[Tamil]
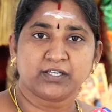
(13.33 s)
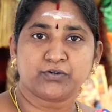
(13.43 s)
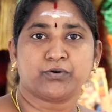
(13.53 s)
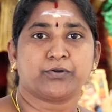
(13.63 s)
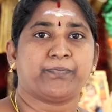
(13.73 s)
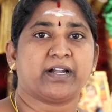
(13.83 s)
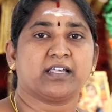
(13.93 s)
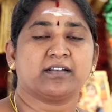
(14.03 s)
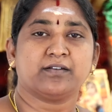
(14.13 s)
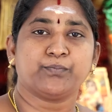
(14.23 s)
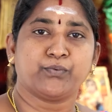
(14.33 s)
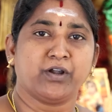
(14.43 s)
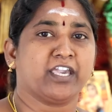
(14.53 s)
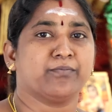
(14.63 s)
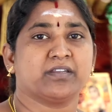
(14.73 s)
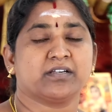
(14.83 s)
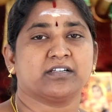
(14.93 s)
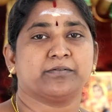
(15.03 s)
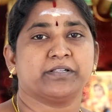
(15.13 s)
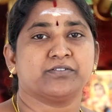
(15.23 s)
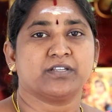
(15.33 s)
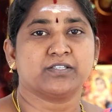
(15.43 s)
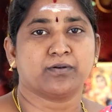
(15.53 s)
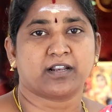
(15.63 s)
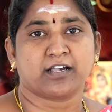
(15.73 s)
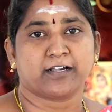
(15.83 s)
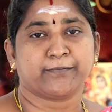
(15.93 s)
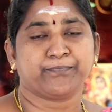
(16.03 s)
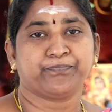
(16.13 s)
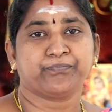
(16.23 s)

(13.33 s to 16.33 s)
அதுக்கு ஒரு பலன் புண்ணியம் இருக்குது அப்படின்னு சொல்லி சொல்கிறாங்க